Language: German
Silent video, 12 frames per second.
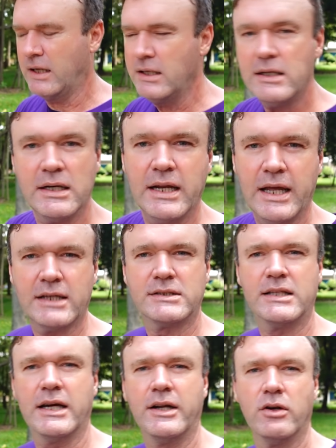in den
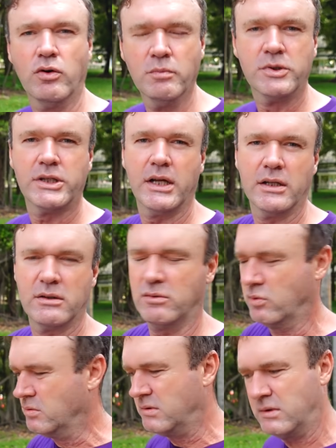externen Umständen.
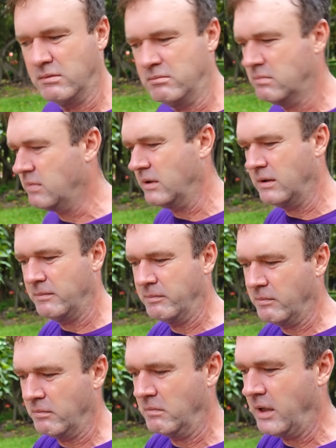Und
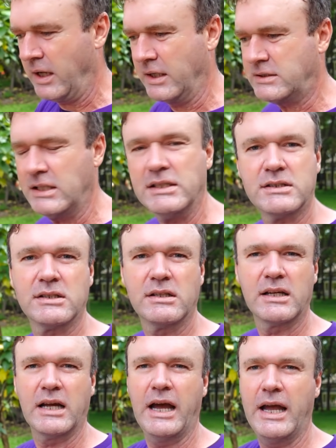es
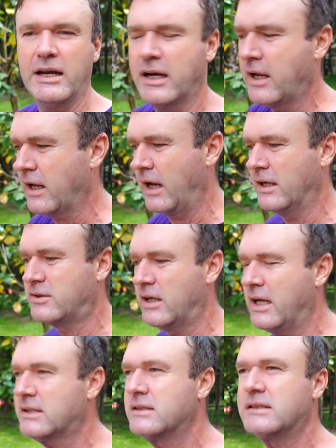ist keine, also
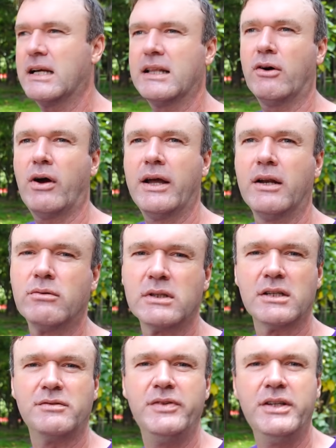letztens hat auch einer
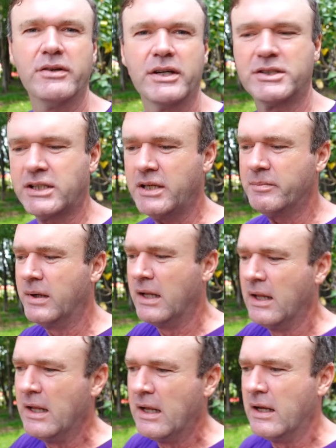unter das Video geschrieben,
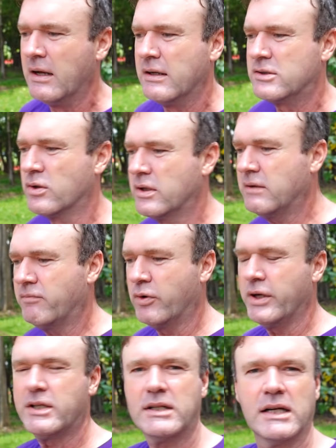so,
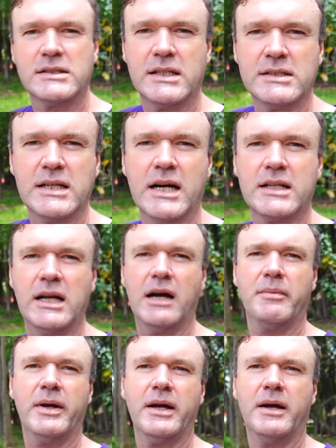wo ich das gesagt
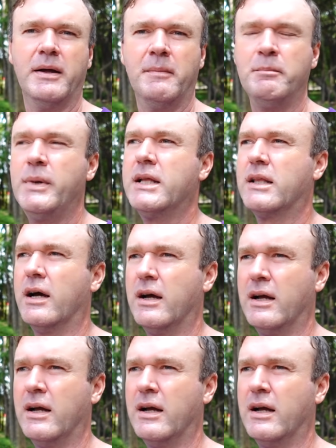habe mit